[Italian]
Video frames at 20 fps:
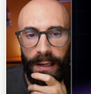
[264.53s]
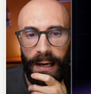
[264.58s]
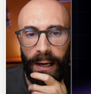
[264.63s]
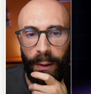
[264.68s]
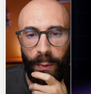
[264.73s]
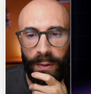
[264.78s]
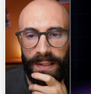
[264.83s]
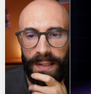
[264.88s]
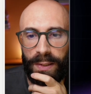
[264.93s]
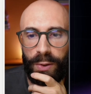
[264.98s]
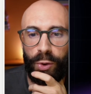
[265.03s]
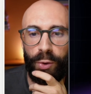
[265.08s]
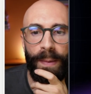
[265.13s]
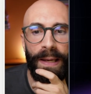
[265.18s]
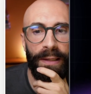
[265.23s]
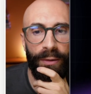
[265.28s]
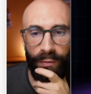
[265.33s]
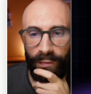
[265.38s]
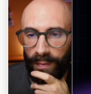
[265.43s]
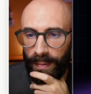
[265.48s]
a questi
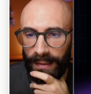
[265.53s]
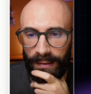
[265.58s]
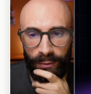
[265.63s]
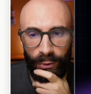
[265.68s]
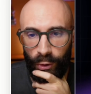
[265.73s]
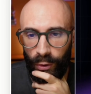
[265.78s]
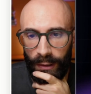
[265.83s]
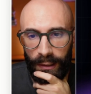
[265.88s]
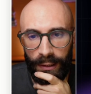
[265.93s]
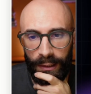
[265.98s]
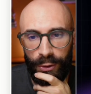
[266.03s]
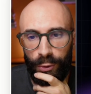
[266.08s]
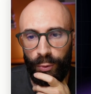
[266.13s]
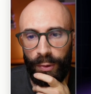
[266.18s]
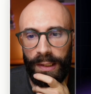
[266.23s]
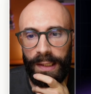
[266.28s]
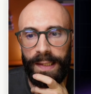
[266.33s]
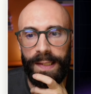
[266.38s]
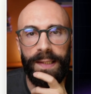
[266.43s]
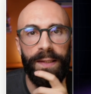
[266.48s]
strumenti, ovviamente no, agli
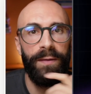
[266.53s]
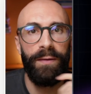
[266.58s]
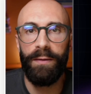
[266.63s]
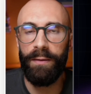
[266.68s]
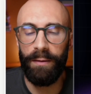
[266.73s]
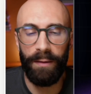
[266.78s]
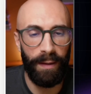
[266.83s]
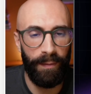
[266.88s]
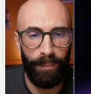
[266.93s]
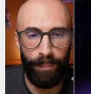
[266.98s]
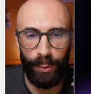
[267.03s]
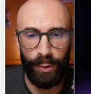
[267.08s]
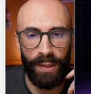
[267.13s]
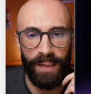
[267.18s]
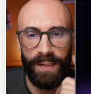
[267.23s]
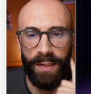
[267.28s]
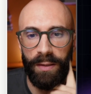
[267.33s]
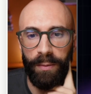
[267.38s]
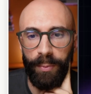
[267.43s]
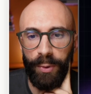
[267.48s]
utilizzi che
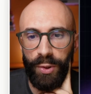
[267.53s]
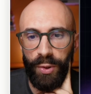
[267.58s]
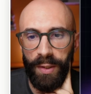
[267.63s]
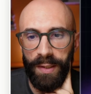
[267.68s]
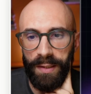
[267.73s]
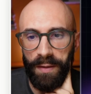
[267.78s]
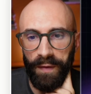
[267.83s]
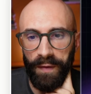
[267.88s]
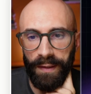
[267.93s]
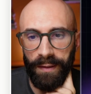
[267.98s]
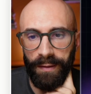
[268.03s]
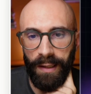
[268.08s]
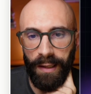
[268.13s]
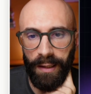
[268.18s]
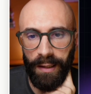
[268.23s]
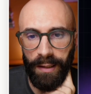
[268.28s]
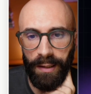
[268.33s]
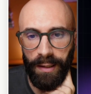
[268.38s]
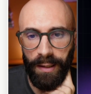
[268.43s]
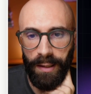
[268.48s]
potesse, possono essere fatti
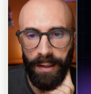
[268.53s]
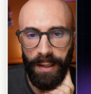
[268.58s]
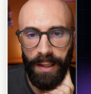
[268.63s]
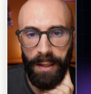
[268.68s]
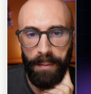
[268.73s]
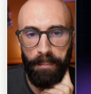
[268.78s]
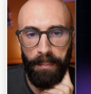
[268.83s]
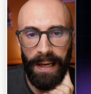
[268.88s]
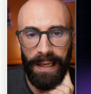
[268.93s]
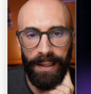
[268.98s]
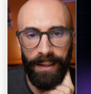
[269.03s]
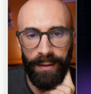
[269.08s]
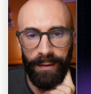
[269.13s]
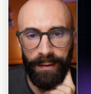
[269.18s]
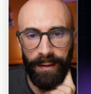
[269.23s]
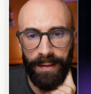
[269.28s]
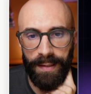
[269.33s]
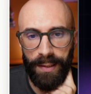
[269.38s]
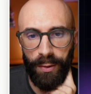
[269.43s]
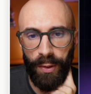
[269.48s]
dai
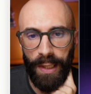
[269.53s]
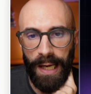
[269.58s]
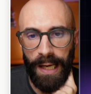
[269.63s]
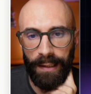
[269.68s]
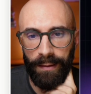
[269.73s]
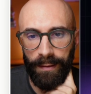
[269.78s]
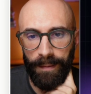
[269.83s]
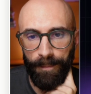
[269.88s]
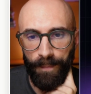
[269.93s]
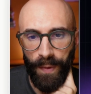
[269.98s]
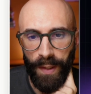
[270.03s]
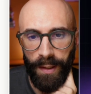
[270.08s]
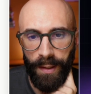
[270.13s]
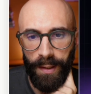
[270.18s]
malintenzionati,